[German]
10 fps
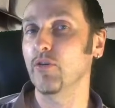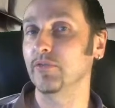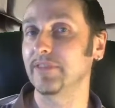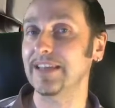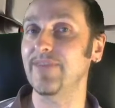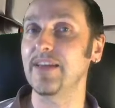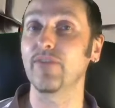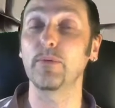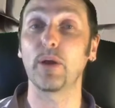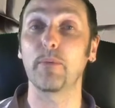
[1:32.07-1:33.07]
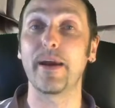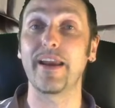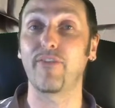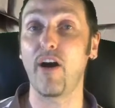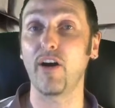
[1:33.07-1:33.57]
und deswegen wollen wir doch mal
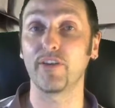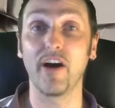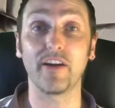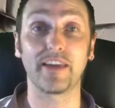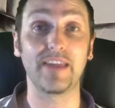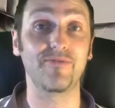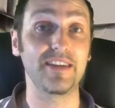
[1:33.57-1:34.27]
der Frage nachgehen,